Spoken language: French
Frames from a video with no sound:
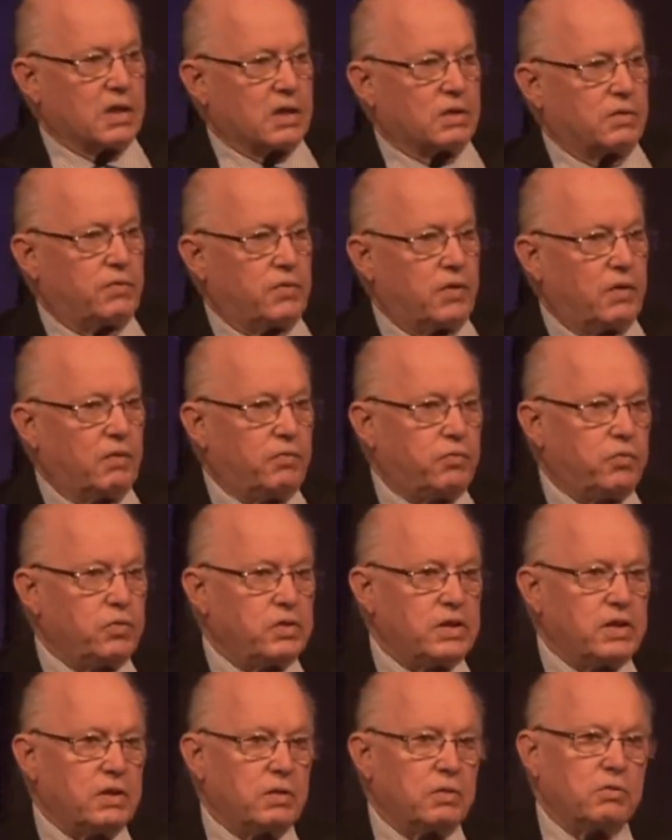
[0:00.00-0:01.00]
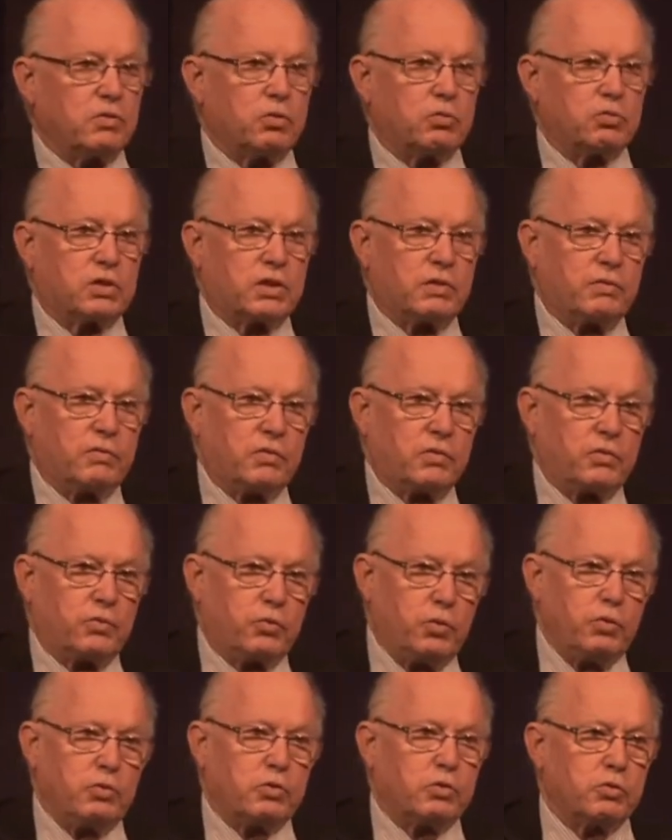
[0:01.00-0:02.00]
Je vais vous dire une chose
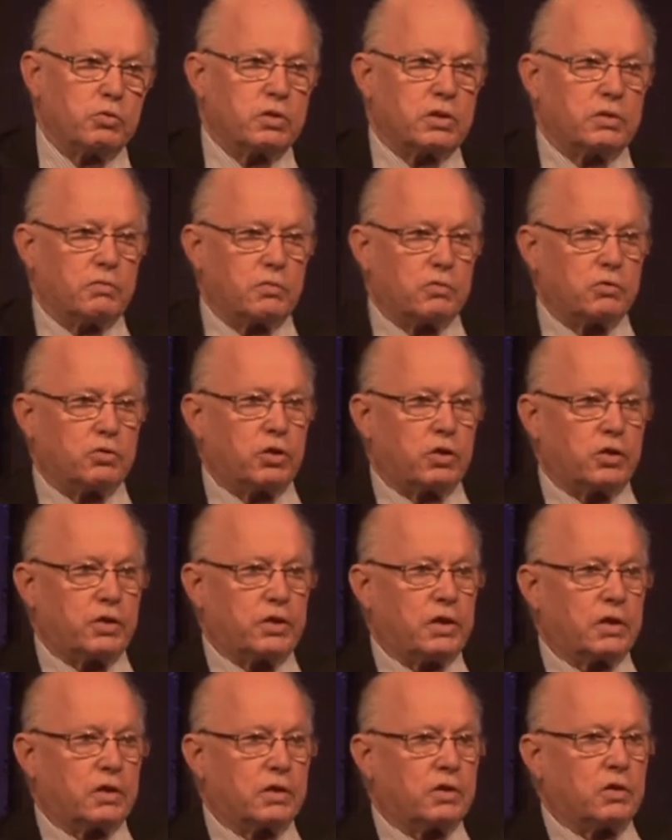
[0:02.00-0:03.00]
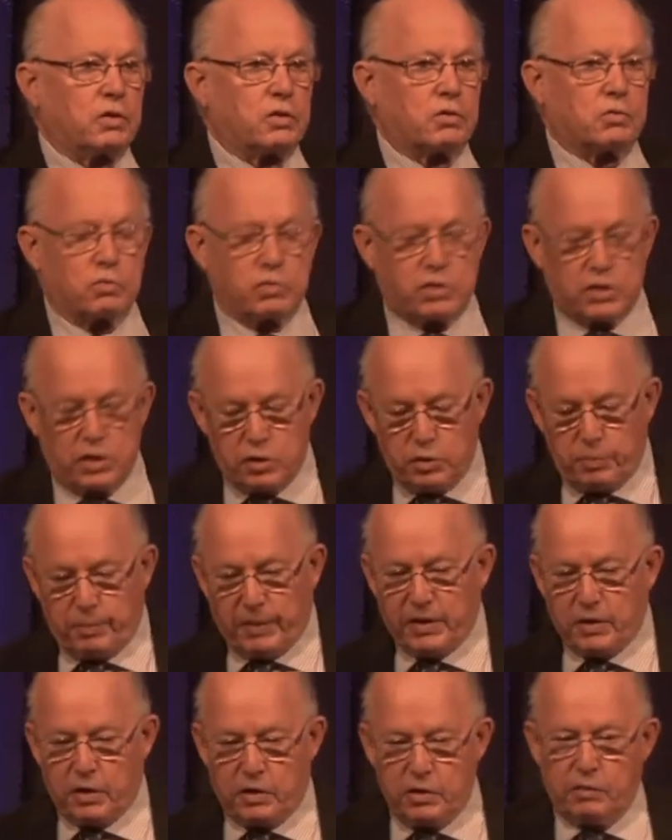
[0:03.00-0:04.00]
deux choses qui vont choquer encore le Conseil du
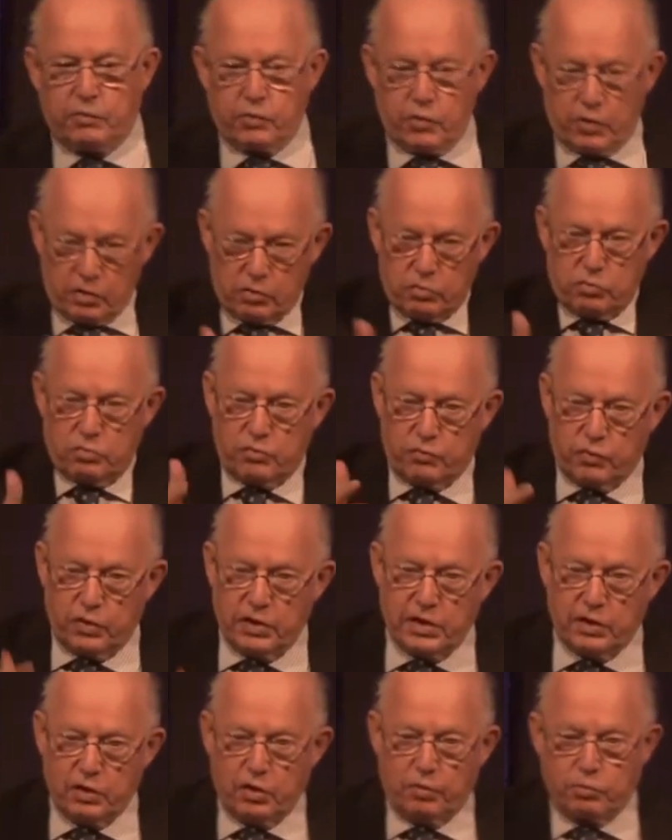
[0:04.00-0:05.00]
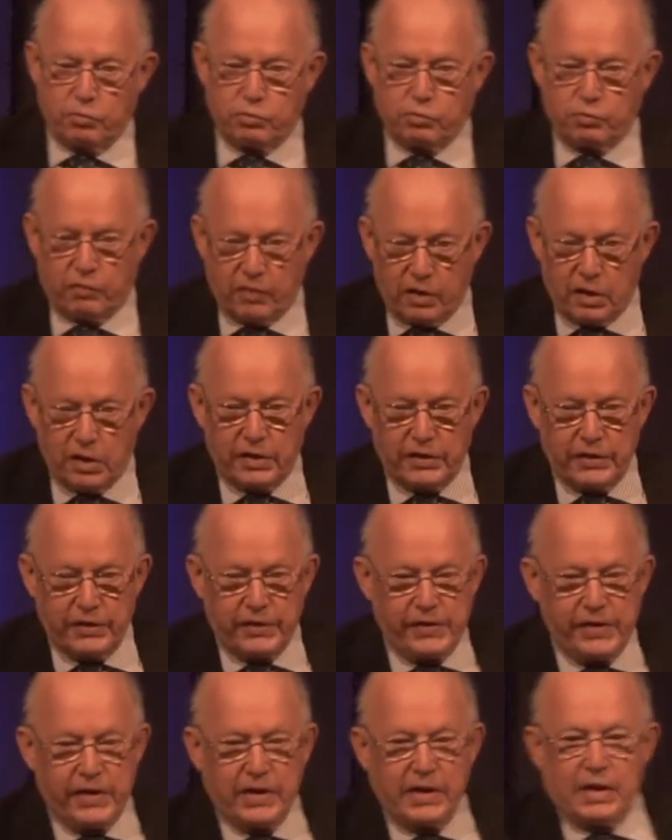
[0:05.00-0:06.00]
patronat. Il faudrait qu'on se voit d'ailleurs plus souvent.
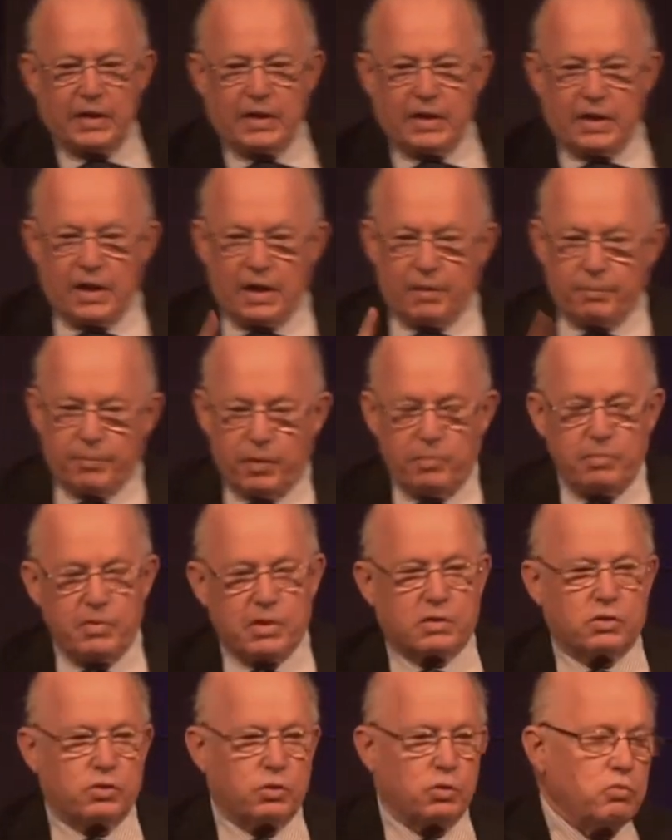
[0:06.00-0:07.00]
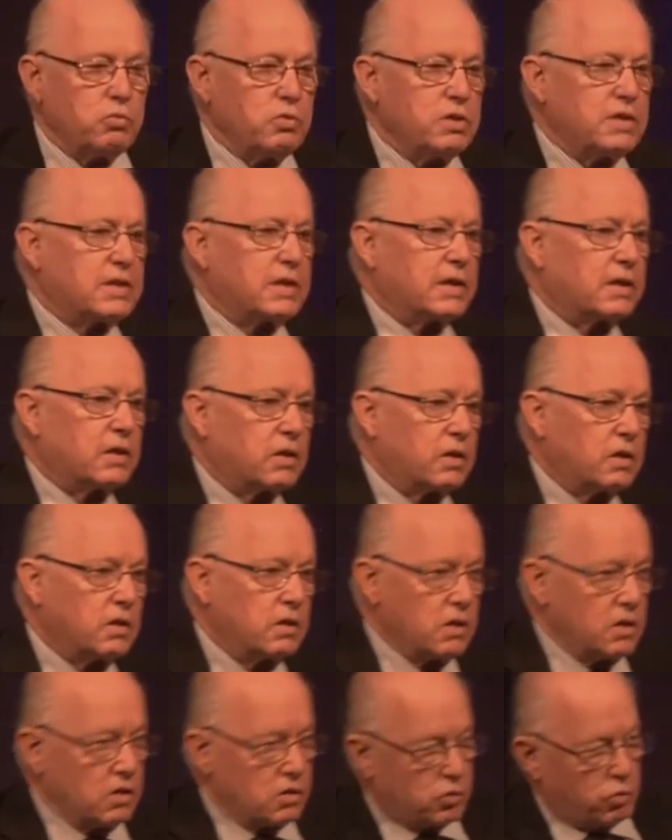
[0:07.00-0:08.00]
La première chose, c'est que
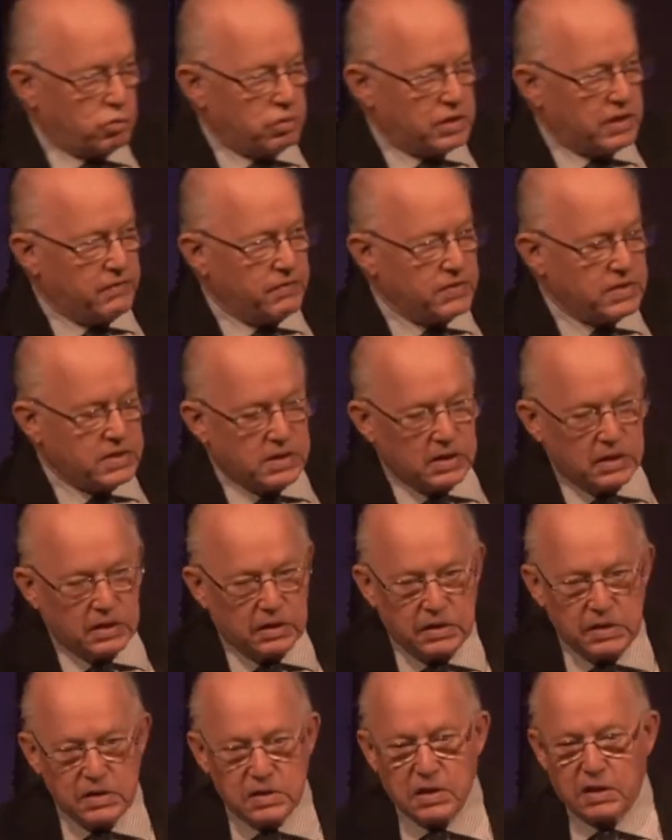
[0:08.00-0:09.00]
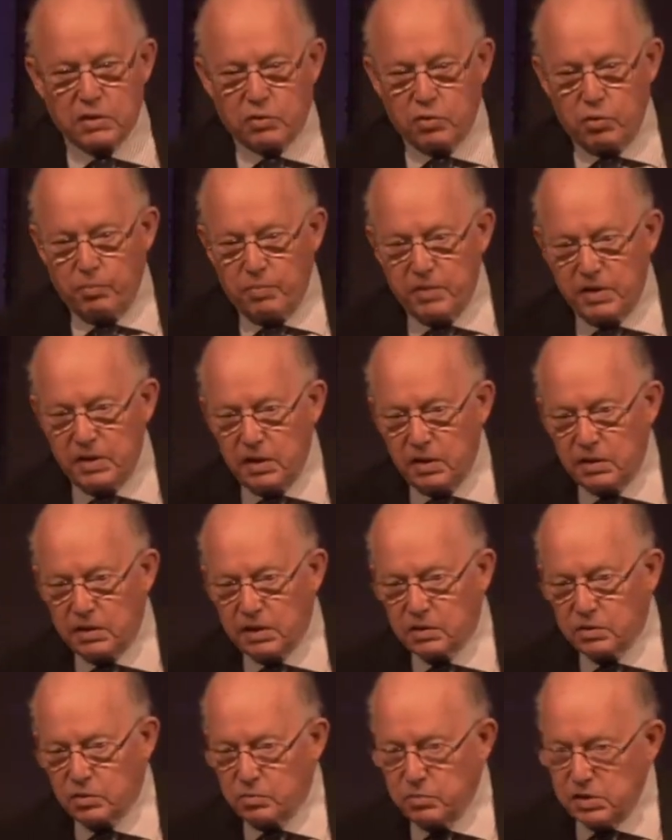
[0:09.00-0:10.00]
Joseph Stiglitz, qui est un brillant
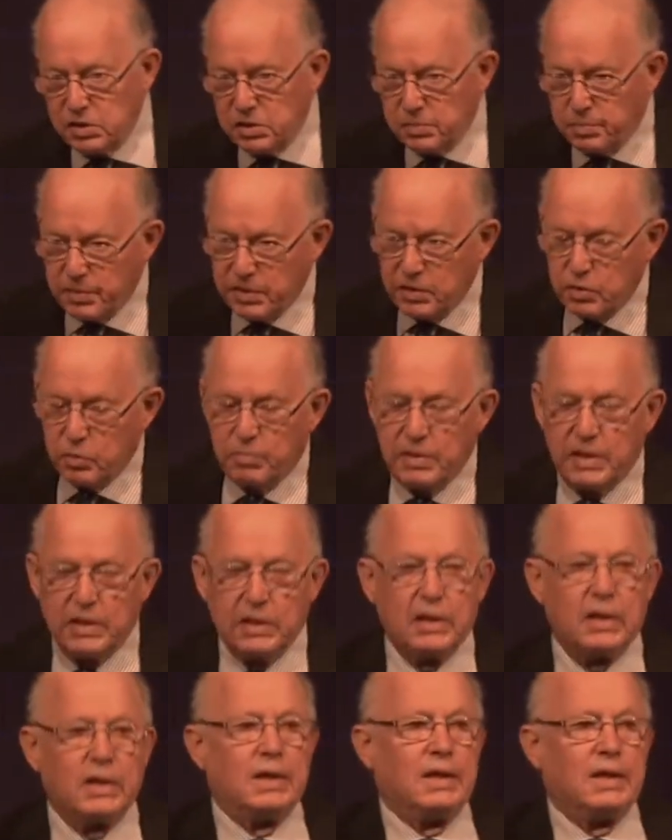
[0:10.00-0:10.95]
économiste, prix Nobel,